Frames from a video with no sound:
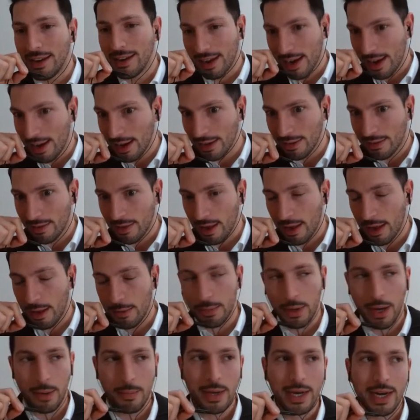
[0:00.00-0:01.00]
in realtà
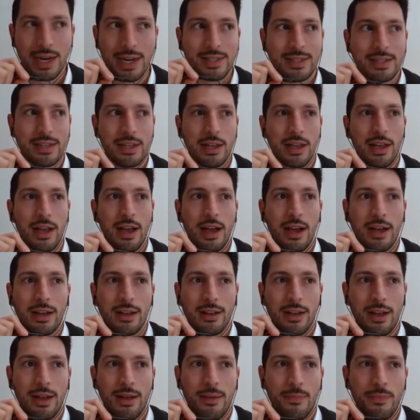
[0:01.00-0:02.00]
prepararsi
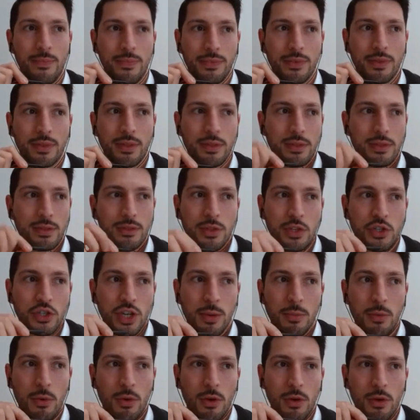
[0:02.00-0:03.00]
anche
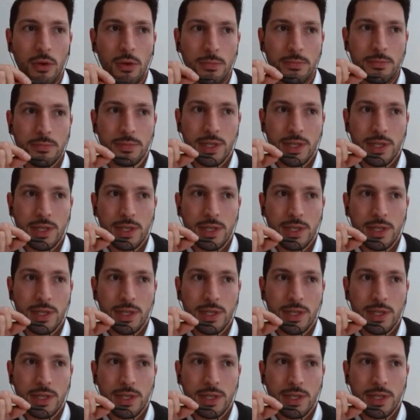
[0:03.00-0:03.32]
diciamo,